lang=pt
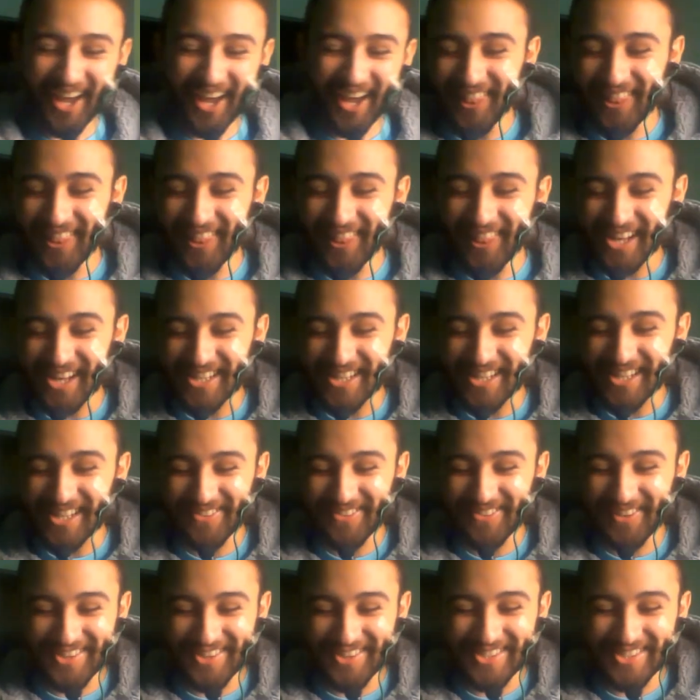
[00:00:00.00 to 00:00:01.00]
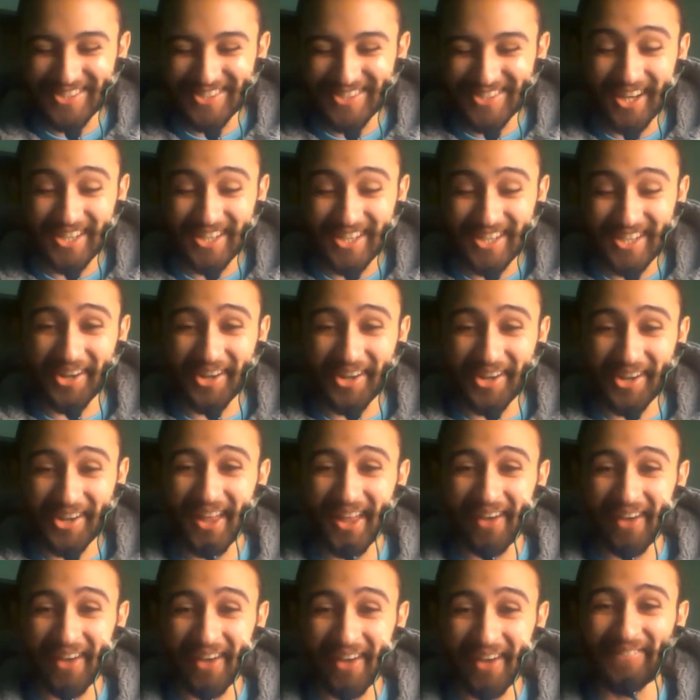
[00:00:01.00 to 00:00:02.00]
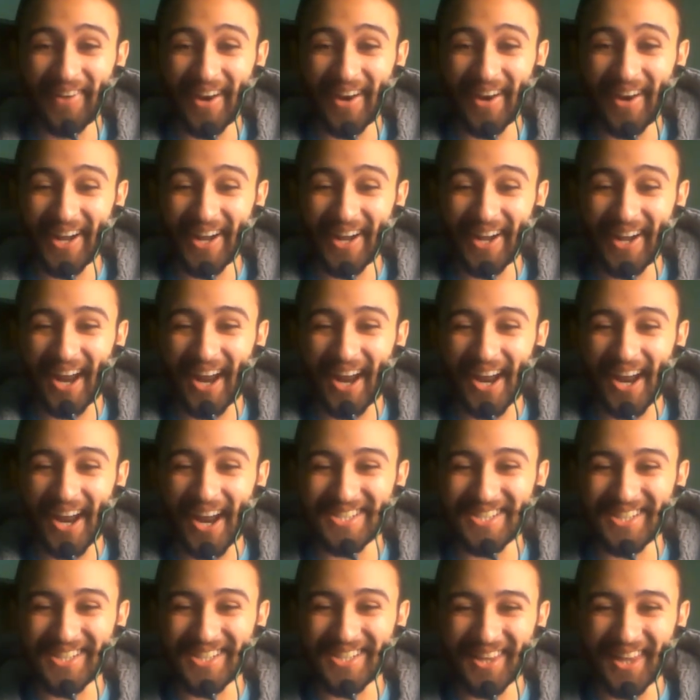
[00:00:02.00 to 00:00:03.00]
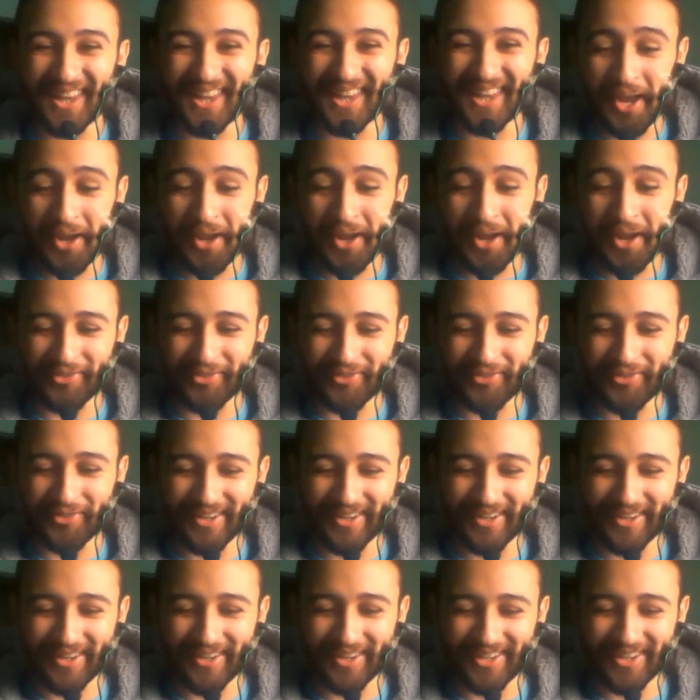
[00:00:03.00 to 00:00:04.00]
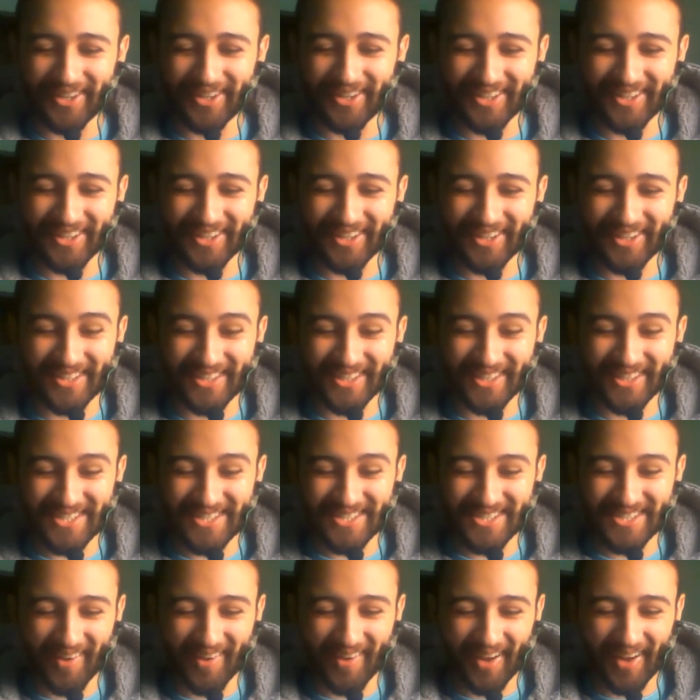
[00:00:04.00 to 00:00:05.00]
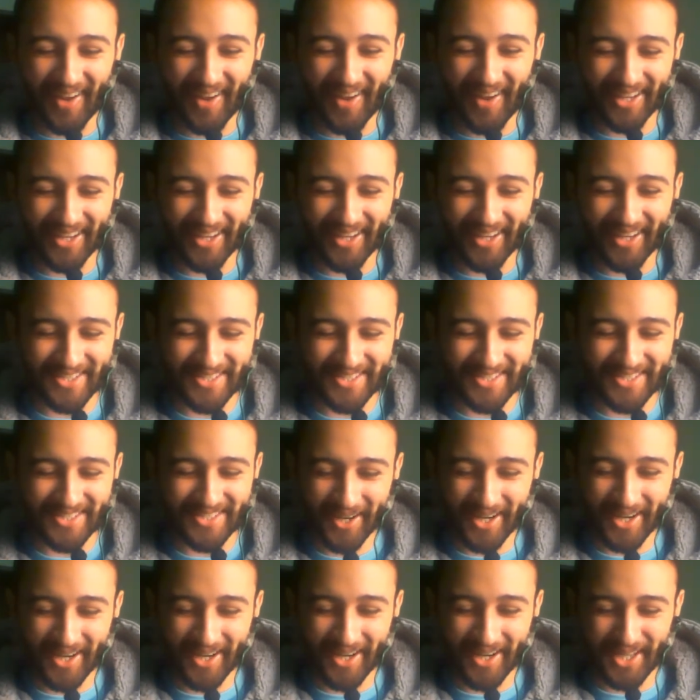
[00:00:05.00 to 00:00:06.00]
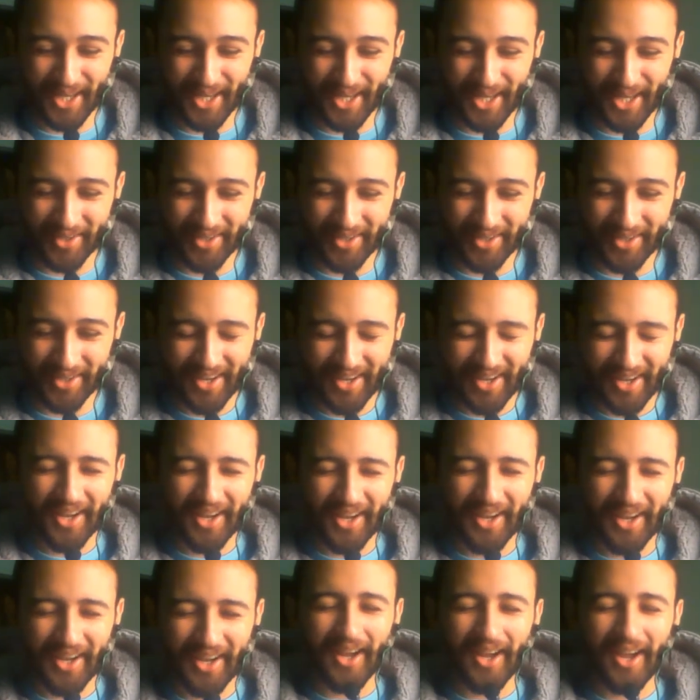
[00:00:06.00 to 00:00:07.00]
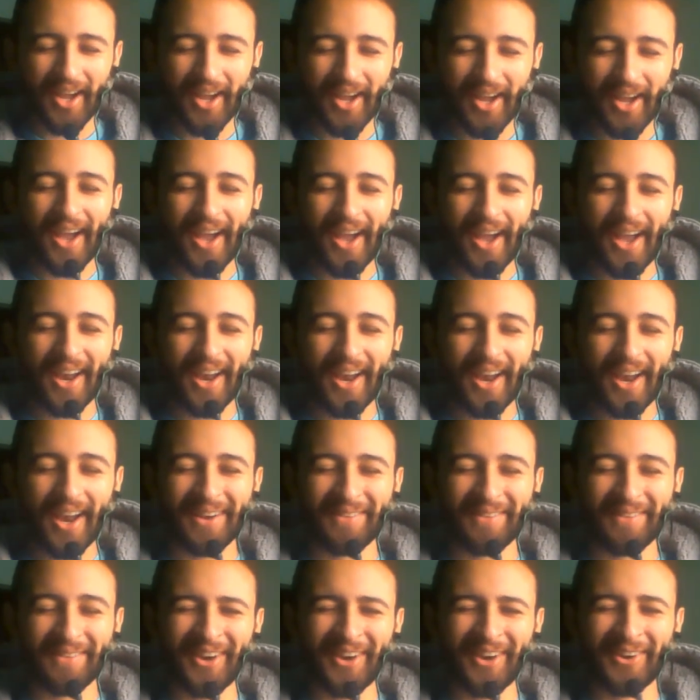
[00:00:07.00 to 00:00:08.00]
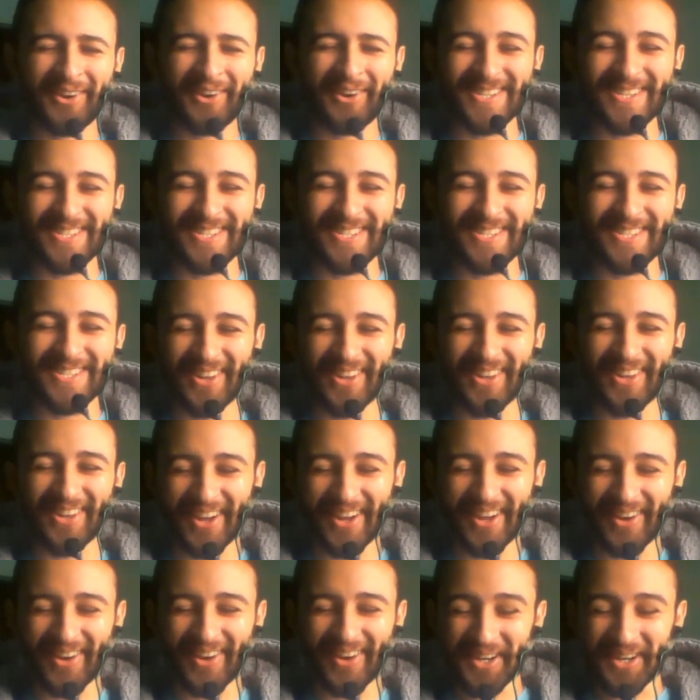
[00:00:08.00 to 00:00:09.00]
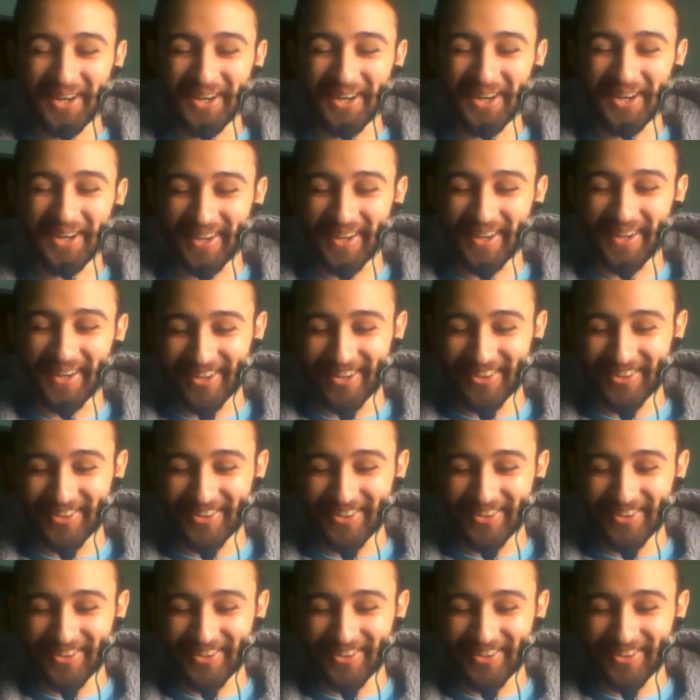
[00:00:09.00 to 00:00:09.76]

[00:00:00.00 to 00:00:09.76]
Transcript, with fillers: mas Nós vimos a história da Branca de Neve! Que demais! Branca de Neve ela era minha crush quando eu era pequeno.